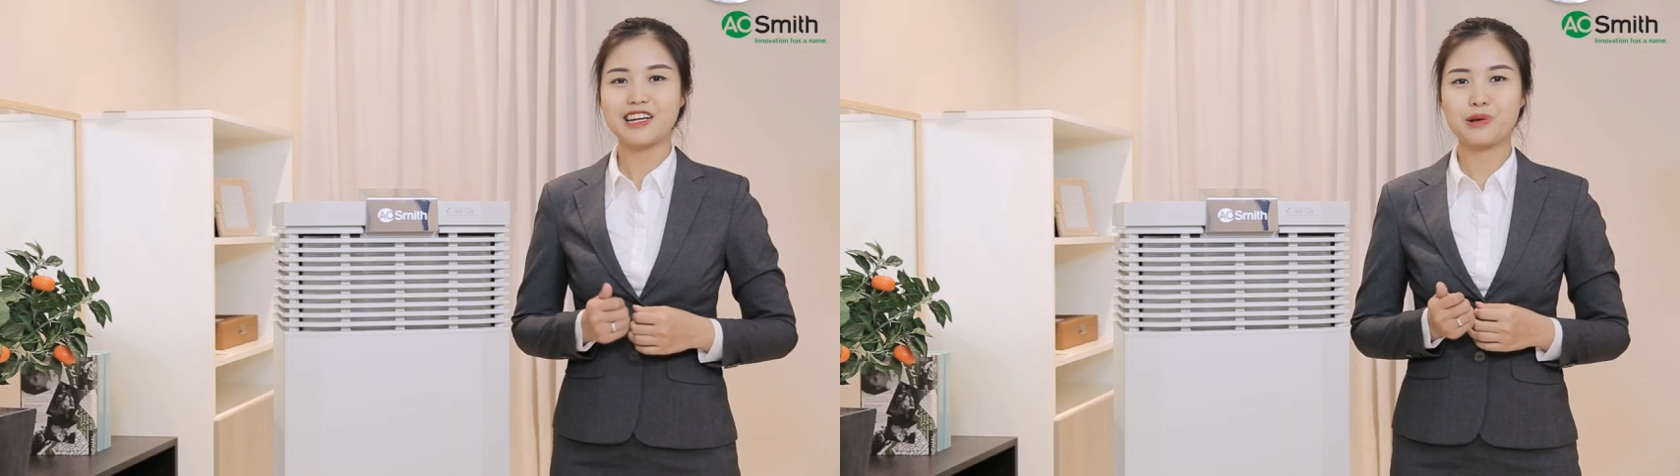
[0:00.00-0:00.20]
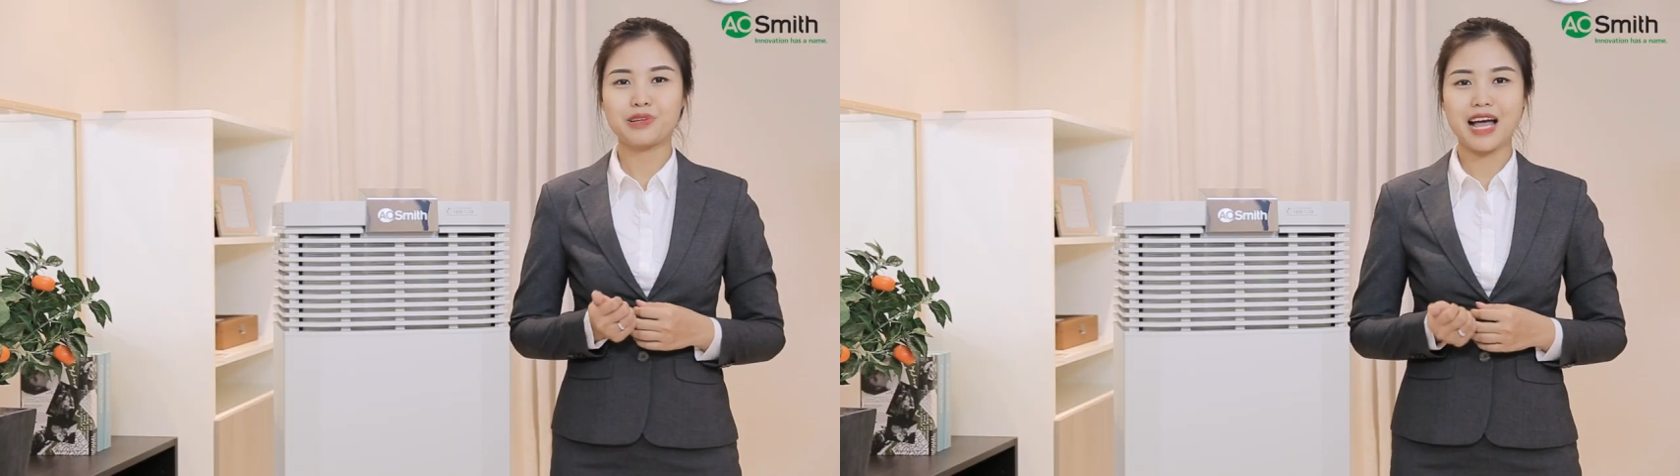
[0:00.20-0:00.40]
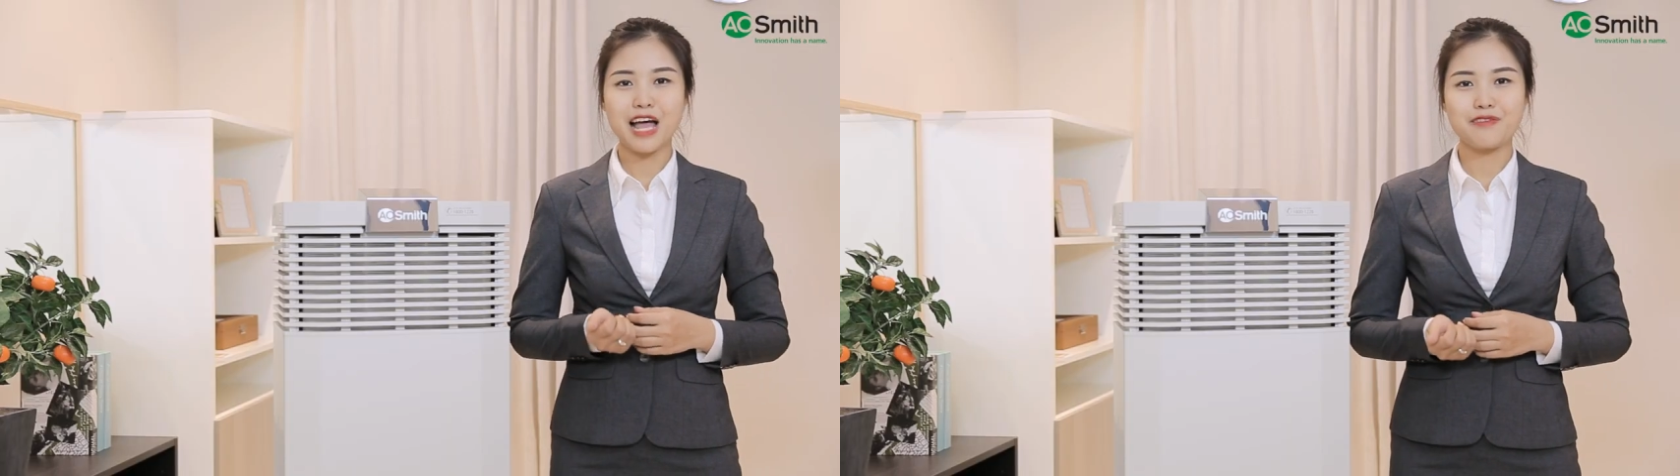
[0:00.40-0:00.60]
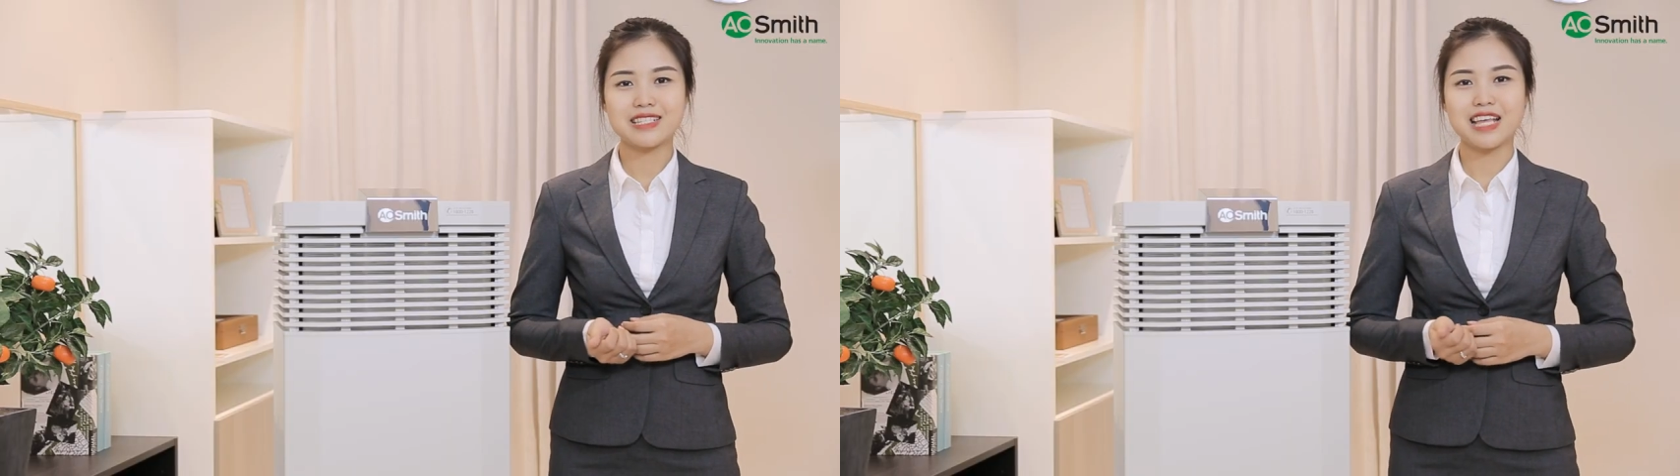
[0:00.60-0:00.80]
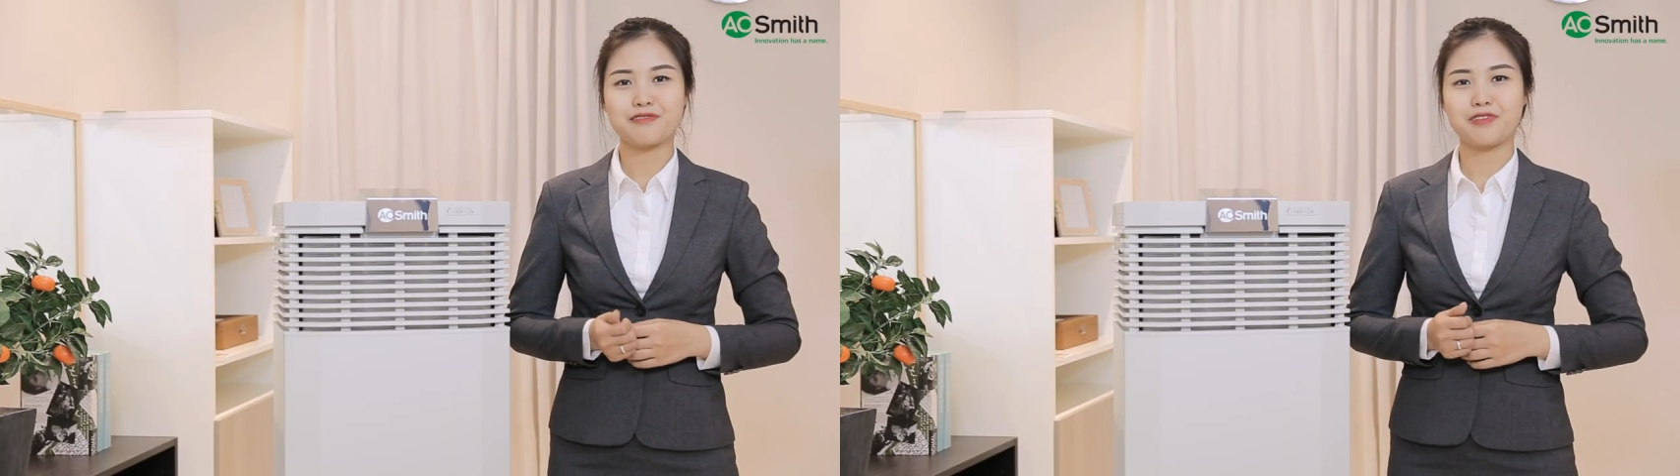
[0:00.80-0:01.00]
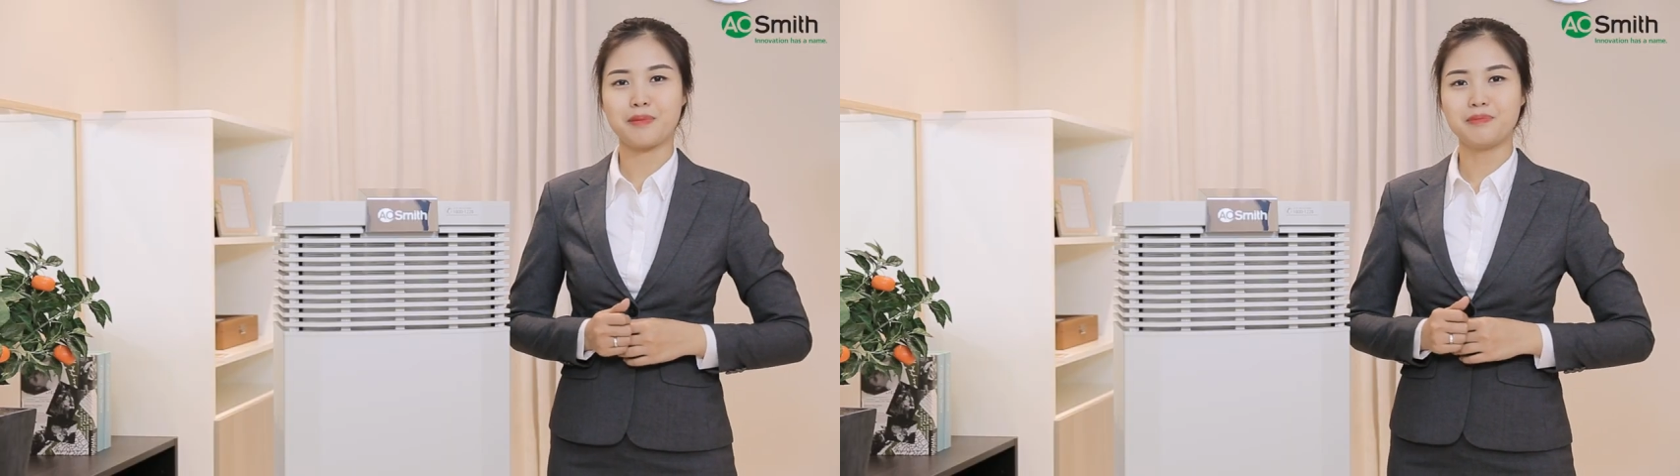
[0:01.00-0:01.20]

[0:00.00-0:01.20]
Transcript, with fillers: Điều thứ hai về sản phẩm